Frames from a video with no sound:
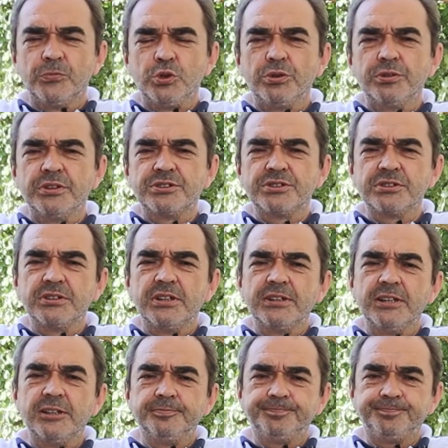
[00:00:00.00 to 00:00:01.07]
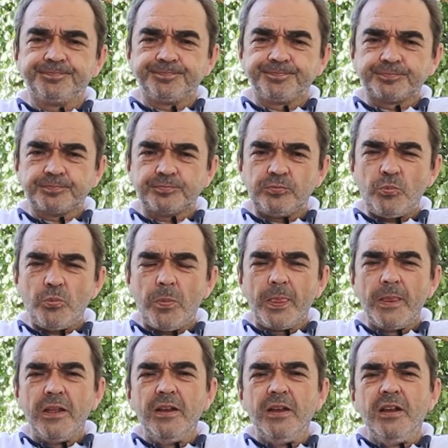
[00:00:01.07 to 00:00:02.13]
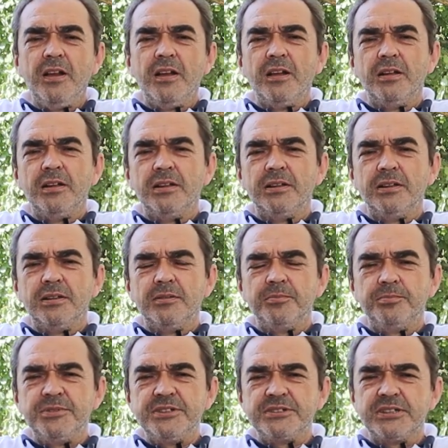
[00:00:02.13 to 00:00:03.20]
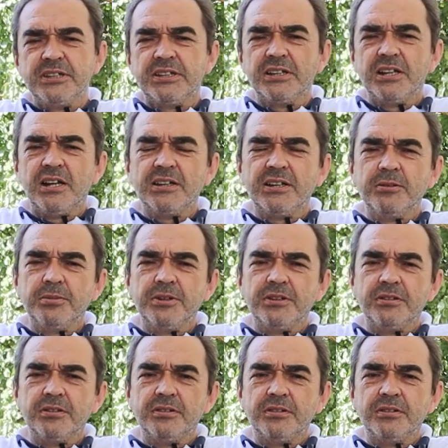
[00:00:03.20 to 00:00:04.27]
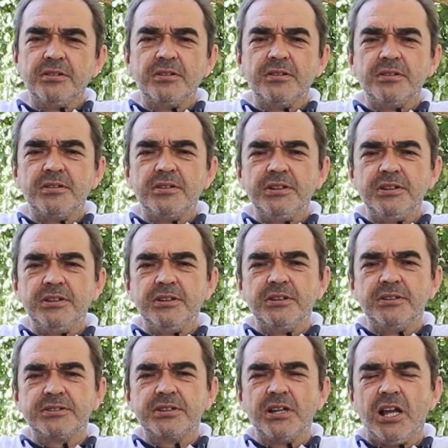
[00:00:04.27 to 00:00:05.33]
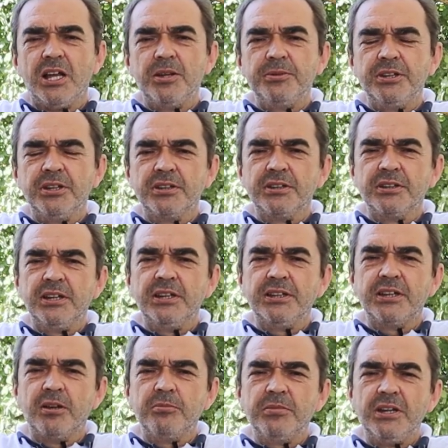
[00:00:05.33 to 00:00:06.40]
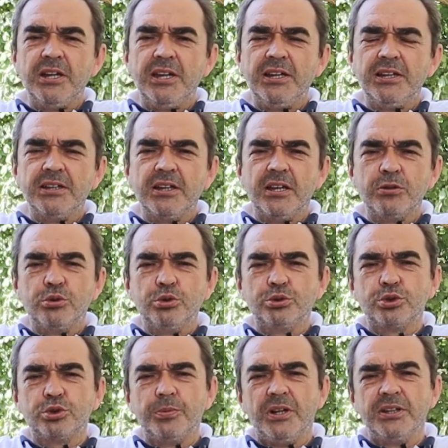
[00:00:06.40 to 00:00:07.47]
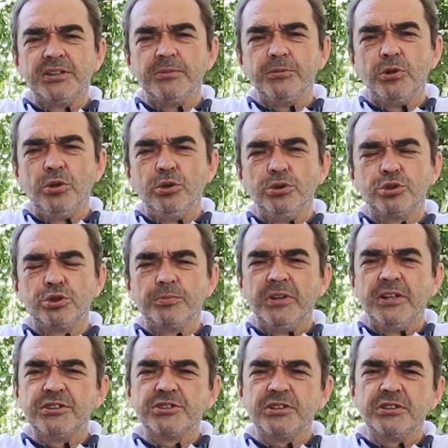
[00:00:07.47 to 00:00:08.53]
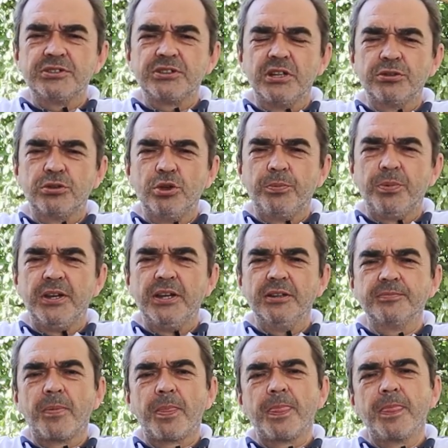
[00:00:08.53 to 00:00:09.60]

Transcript: Bunun dışında da e, bizdekiler gibi sahibi yanındayken bile elinden kurtulup adamı öldürmeye çalışan köpeğe